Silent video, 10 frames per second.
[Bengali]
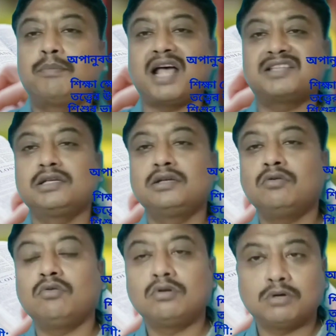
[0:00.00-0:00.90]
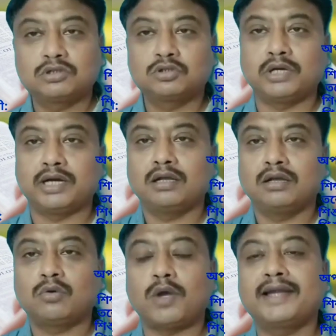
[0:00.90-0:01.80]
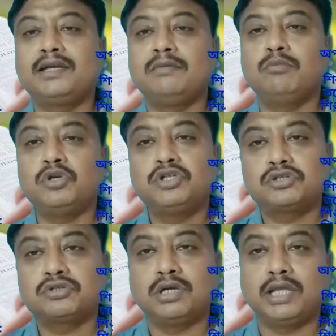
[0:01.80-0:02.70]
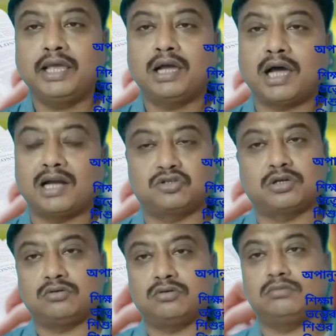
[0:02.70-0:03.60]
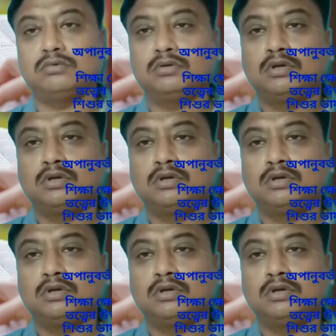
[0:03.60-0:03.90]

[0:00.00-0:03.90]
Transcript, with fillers: প্রাচীন অনুবর্তনের কয়েকটি বৈশিষ্ট্য নিয়ে আলোচনা করব